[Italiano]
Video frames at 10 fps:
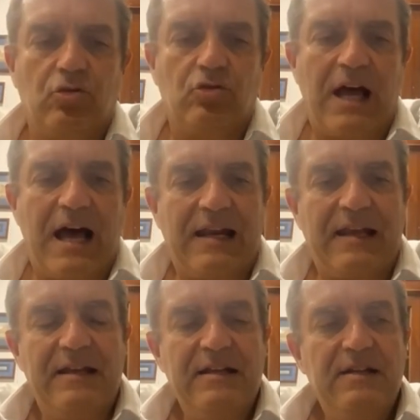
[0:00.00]

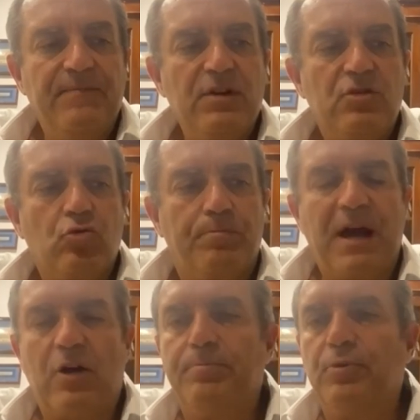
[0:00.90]
totale sul
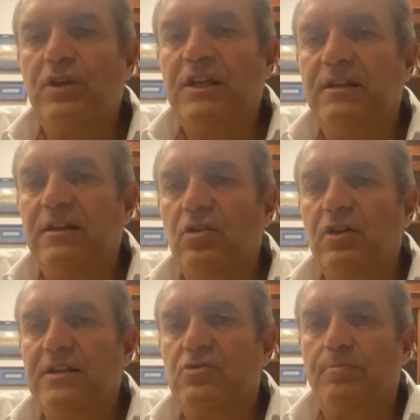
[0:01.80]
piano
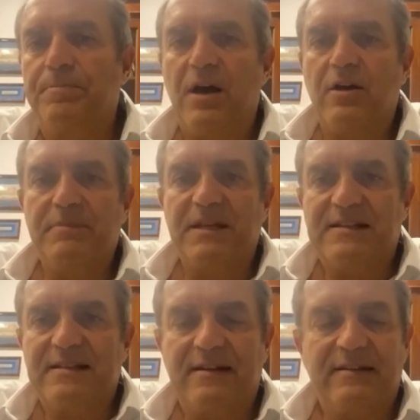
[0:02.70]
politico e sul piano
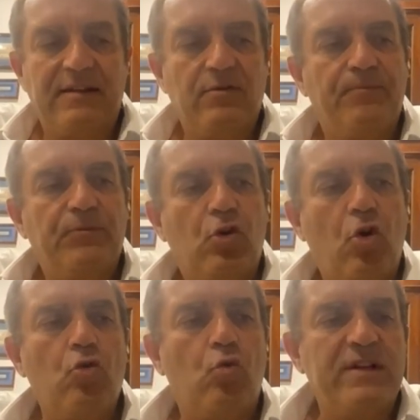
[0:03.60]
amministrativo.
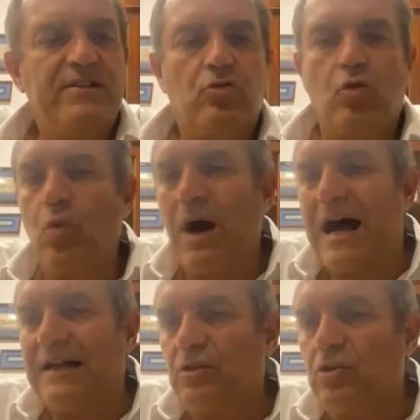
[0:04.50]
Con questo
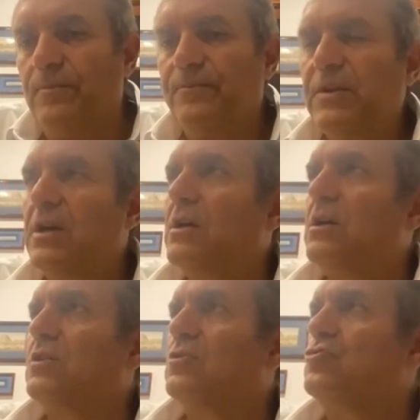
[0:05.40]
quadro
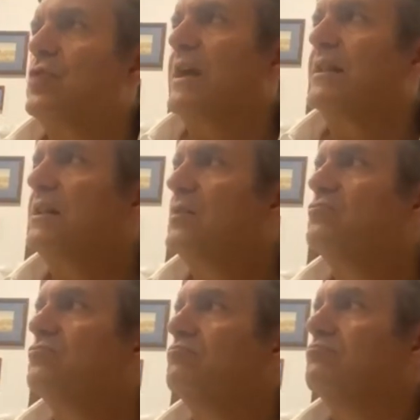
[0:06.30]
cioè di
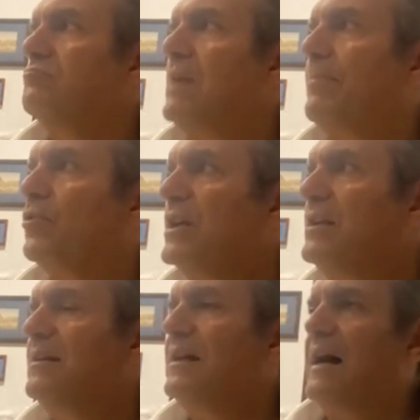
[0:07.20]
una
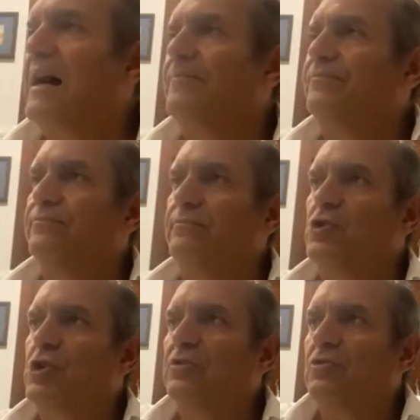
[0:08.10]
politica di
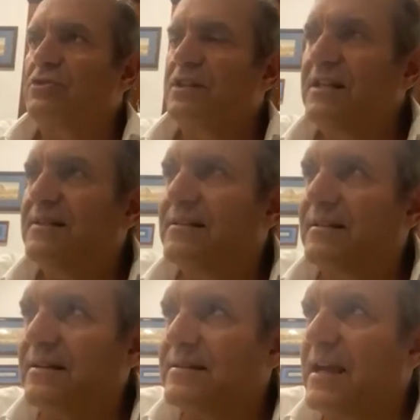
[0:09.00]

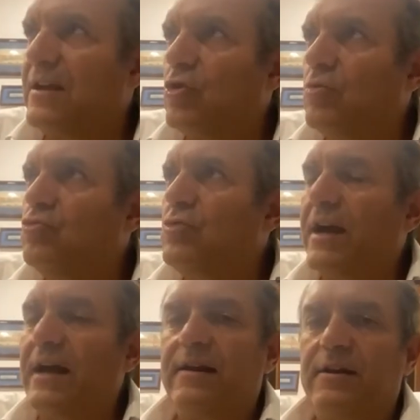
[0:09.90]
centrosinistra sia in comune
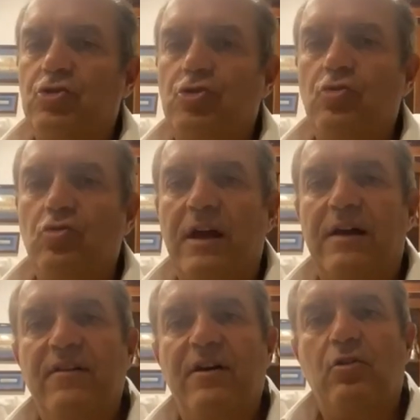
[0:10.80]
che in regione, che
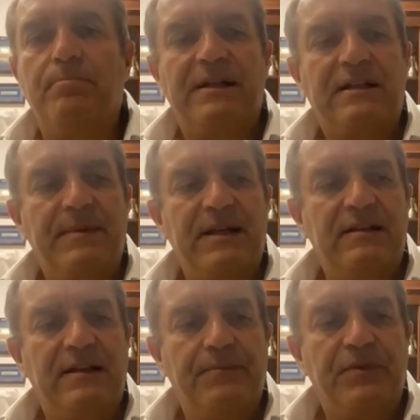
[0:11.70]
aveva
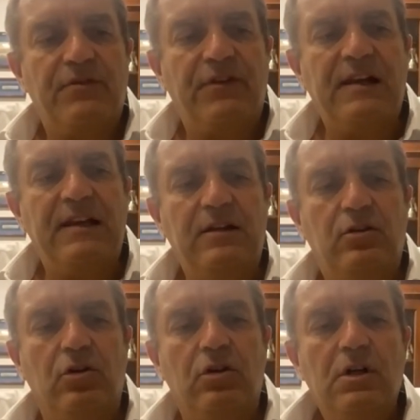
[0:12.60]
completamente
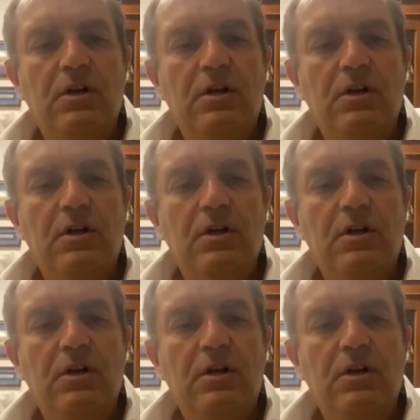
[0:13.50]
fallito,